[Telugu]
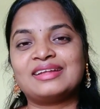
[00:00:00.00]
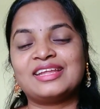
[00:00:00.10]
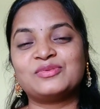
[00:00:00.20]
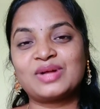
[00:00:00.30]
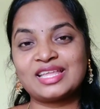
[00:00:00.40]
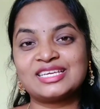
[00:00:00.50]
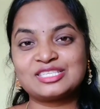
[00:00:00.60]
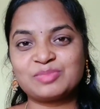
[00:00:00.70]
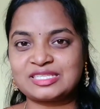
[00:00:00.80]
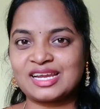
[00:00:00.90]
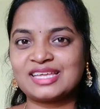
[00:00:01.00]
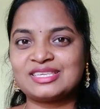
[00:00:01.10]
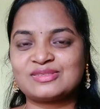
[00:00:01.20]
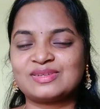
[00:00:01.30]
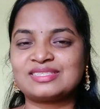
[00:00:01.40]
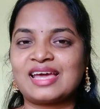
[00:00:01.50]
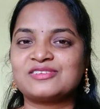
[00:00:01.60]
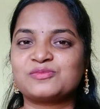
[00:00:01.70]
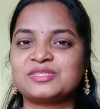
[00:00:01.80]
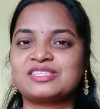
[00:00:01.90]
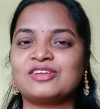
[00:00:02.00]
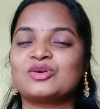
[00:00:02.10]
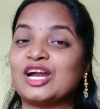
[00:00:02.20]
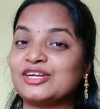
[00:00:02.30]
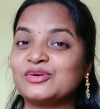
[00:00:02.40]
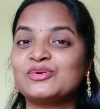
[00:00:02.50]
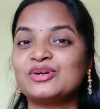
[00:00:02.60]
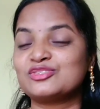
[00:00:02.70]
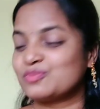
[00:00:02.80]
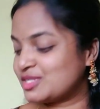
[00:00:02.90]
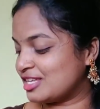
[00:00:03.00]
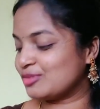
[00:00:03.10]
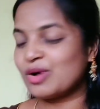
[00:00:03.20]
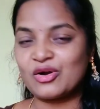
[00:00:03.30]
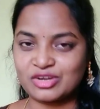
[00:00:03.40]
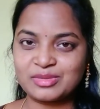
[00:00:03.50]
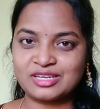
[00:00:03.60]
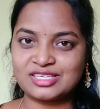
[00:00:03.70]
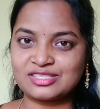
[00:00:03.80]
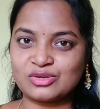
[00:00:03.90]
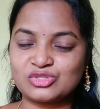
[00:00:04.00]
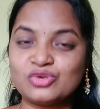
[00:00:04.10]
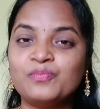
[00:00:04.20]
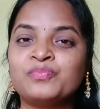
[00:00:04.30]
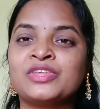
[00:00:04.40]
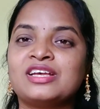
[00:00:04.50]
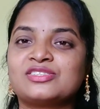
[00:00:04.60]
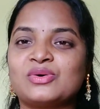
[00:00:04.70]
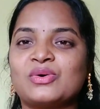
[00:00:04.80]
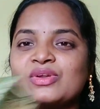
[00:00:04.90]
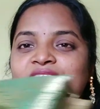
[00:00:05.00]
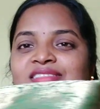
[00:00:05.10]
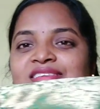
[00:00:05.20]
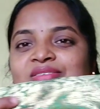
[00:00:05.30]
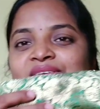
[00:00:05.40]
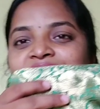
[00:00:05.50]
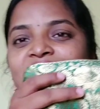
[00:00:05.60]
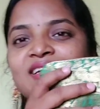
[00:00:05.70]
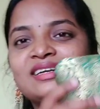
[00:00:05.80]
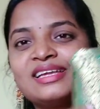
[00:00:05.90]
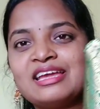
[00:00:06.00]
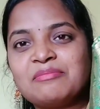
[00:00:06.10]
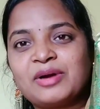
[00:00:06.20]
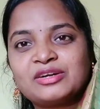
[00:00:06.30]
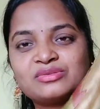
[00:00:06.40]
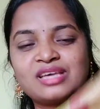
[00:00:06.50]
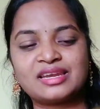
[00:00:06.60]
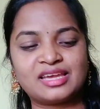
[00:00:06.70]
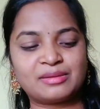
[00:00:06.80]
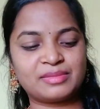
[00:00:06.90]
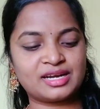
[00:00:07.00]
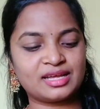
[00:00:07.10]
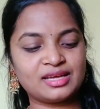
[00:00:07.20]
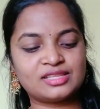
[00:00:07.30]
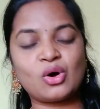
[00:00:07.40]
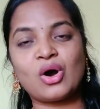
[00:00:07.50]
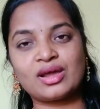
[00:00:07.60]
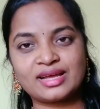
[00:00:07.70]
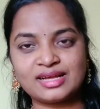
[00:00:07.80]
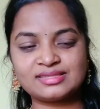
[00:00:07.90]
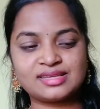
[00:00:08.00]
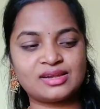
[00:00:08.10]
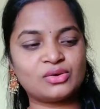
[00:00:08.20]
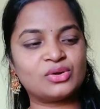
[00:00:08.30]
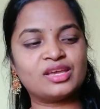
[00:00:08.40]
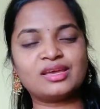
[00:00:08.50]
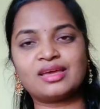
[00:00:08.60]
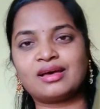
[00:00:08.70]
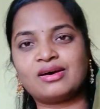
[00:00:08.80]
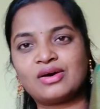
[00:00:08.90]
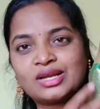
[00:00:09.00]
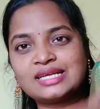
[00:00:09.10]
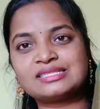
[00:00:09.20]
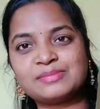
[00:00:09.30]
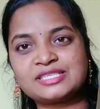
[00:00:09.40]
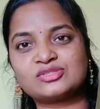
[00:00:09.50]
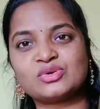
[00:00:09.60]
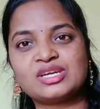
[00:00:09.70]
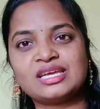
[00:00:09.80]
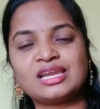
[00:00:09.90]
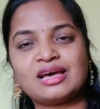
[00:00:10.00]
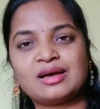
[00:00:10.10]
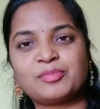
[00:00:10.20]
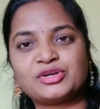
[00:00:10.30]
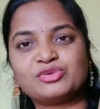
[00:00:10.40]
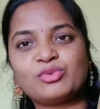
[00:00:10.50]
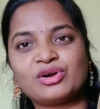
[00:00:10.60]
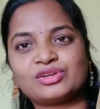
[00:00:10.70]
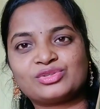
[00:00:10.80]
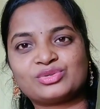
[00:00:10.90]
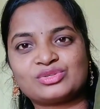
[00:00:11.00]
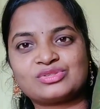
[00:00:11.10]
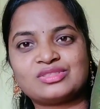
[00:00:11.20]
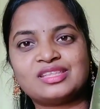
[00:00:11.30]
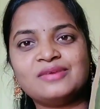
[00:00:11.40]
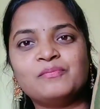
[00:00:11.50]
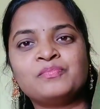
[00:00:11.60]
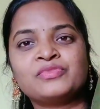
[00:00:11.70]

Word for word: నేను ఉగాదికి స్పెషల్గా తీసుకున్న శారీ చూపిస్తాను కట్టుకుని కూడా చూపిస్తాను బాగుంటే మీరు తీసుకోవచ్చు సో నేను తీసుకున్నది ఏంటంటే పట్టు శారీ అనమాట ఇది ఆర్గాన్జాలోనే ఆర్గాన్జా మిక్స్ తోటి ఇలా పట్టు బోర్డర్ తోటి వస్తుంది